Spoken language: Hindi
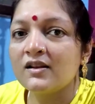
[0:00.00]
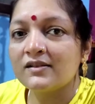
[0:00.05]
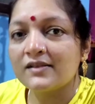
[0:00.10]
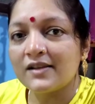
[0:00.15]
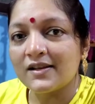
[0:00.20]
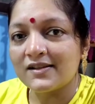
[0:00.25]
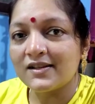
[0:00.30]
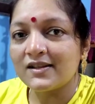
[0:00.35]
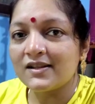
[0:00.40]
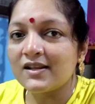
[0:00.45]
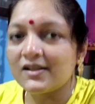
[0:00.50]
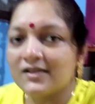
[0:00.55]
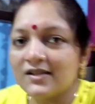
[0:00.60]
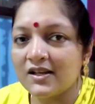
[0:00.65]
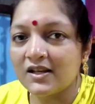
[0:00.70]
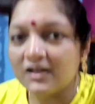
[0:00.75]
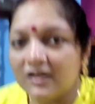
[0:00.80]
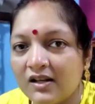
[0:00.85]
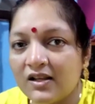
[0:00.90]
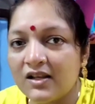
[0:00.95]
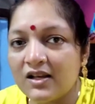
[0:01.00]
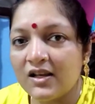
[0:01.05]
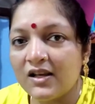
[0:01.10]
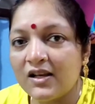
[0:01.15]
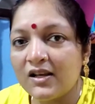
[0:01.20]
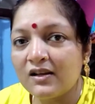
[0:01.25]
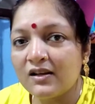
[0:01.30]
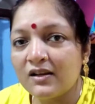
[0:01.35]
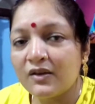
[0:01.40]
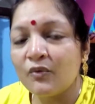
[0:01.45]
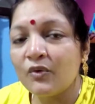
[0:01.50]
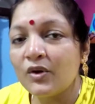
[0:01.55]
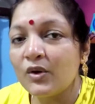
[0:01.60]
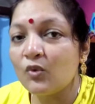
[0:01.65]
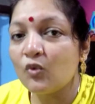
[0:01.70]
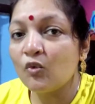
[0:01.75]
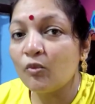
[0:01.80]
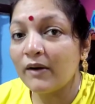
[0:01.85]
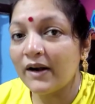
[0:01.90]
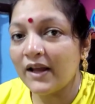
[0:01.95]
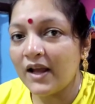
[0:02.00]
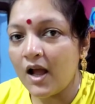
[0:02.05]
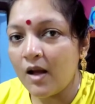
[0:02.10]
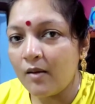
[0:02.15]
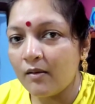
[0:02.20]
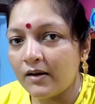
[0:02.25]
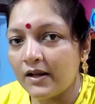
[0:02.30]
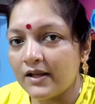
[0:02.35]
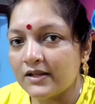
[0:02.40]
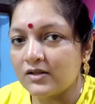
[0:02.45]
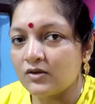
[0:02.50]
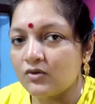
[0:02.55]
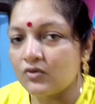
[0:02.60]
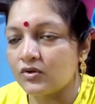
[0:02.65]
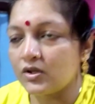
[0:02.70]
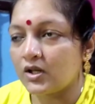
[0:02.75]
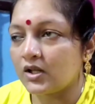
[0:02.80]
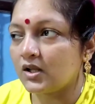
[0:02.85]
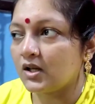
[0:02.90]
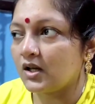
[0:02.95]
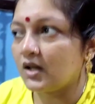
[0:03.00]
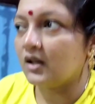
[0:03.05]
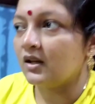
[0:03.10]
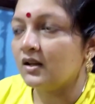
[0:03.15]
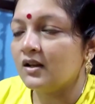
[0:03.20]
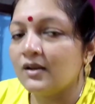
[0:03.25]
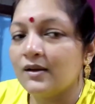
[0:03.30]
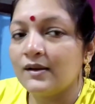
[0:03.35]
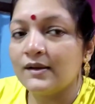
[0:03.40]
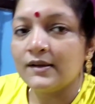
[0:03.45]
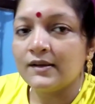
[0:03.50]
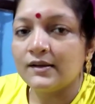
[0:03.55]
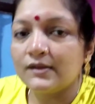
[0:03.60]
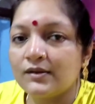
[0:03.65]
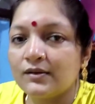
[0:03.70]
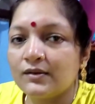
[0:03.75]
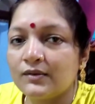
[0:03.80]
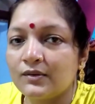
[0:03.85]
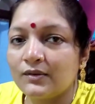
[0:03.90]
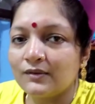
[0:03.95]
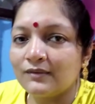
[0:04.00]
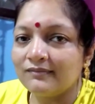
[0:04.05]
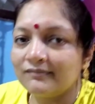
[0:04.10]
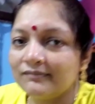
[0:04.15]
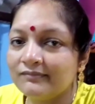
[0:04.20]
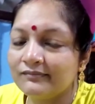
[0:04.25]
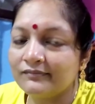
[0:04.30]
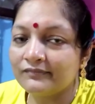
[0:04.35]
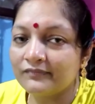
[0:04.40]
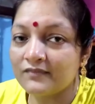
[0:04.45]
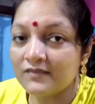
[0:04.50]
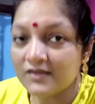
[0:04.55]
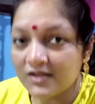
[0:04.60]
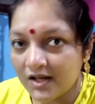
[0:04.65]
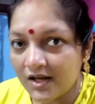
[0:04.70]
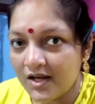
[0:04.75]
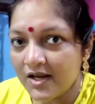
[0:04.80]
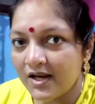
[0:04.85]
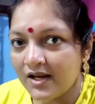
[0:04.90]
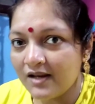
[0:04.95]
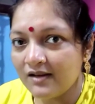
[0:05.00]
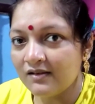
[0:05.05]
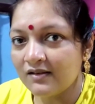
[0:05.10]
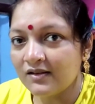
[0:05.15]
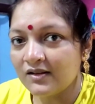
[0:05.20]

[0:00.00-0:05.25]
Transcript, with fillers: जैसे तैसे कर दिए क्योंकि उबड़ खावड़ ऐसे हो जाता है तो चलिए